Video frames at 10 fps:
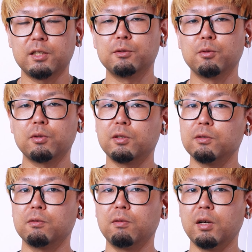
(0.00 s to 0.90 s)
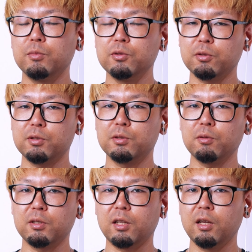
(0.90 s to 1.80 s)
してる時っていうのはミュートする
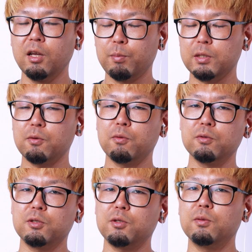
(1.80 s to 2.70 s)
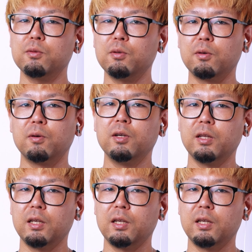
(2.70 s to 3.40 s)
時ねパソコン上の、